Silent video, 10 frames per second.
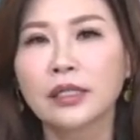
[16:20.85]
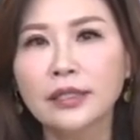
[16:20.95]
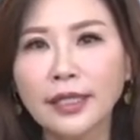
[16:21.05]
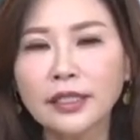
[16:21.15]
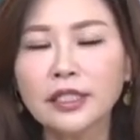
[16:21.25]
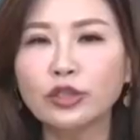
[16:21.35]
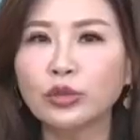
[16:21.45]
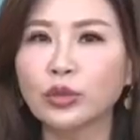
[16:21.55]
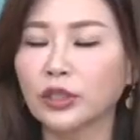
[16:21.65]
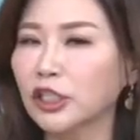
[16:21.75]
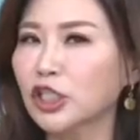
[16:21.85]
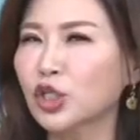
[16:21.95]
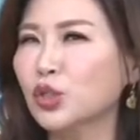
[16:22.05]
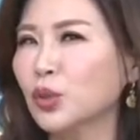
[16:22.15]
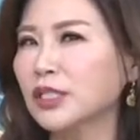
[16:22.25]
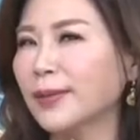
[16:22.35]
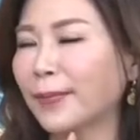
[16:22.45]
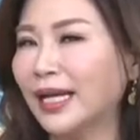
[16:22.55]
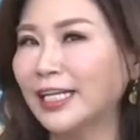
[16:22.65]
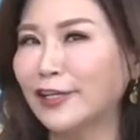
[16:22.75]
甚至如果你是做什
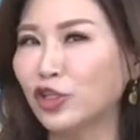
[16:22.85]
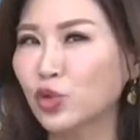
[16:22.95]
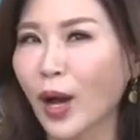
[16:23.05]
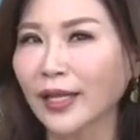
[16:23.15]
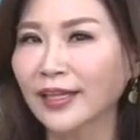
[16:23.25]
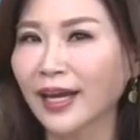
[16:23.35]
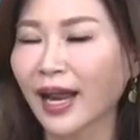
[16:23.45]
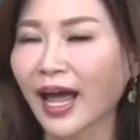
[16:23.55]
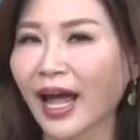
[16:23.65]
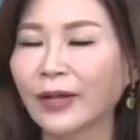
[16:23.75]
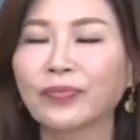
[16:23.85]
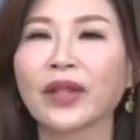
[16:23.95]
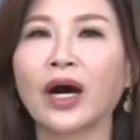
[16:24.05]
么理专的啦，